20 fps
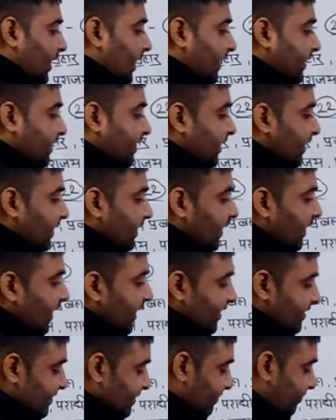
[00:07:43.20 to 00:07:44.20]
अटल
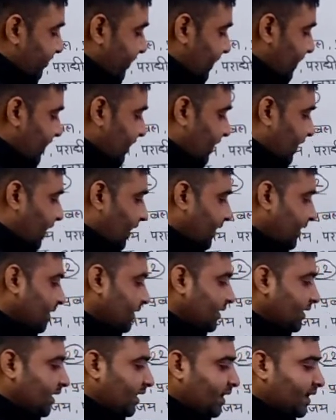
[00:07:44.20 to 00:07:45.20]
असफल अन
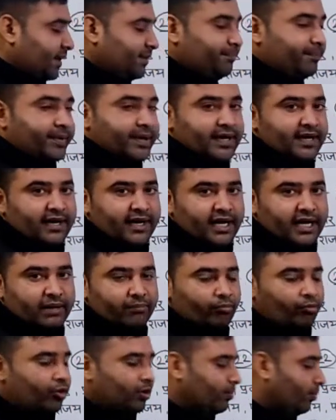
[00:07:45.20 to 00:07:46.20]
अनपढ़
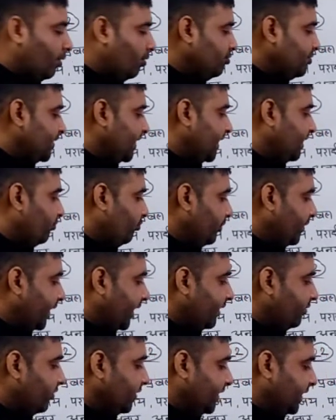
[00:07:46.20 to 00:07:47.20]
अनमोल बहुत सारे
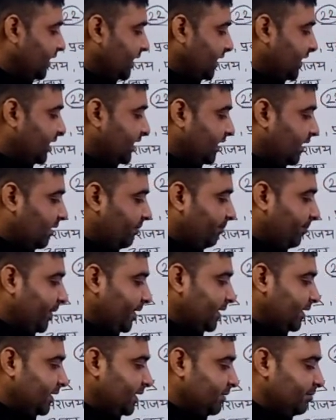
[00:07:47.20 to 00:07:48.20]
उदाहरण होते हैं लेकिन
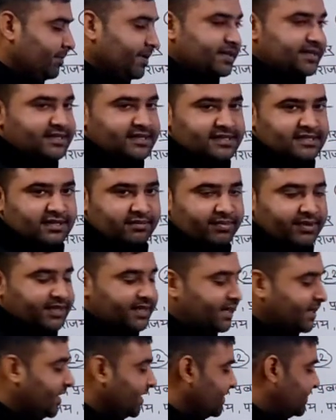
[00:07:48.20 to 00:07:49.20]
अपन बेसिक
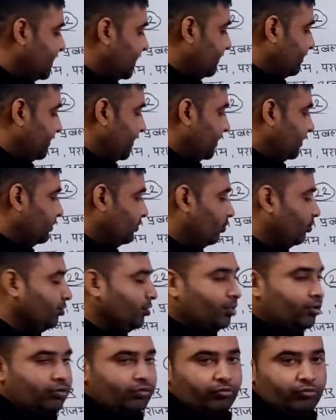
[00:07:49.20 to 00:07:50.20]
समझने के हिसाब से दो
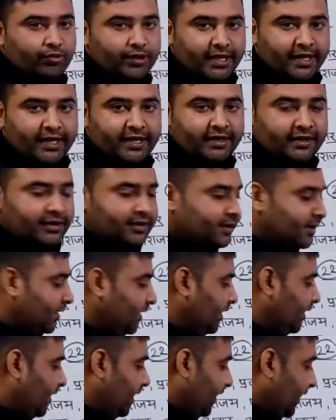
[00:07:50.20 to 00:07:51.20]
दो उदाहरण
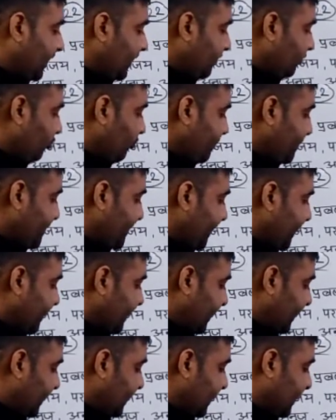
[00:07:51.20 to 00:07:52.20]
हर उपसर्ग
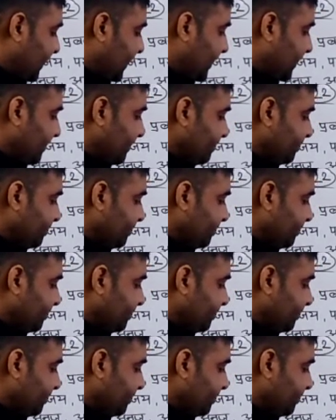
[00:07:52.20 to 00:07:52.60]
का लिखा